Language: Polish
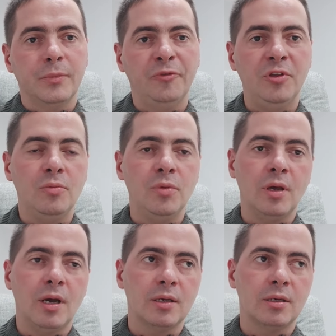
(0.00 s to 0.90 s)
widzimy,
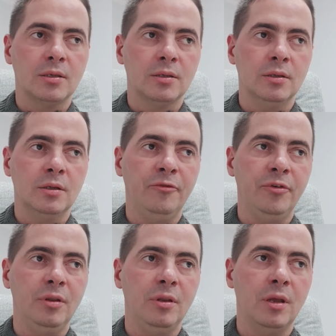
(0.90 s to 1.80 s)
jak
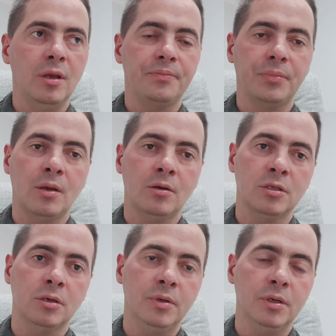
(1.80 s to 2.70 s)
niewinne
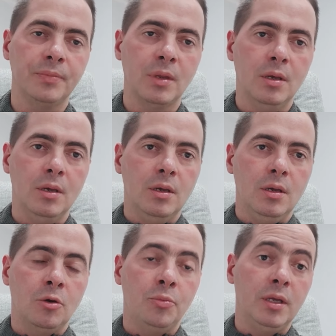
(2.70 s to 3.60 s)
osoby,
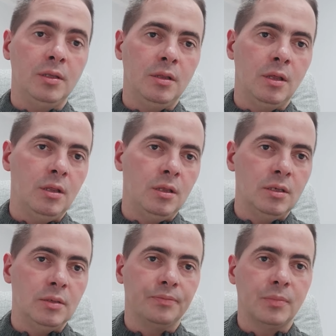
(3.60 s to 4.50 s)
kobiety,
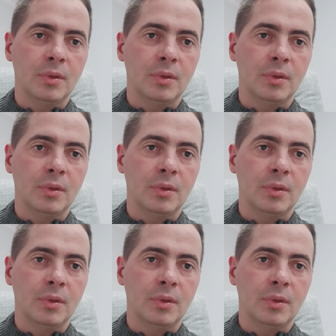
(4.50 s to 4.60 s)
dzieci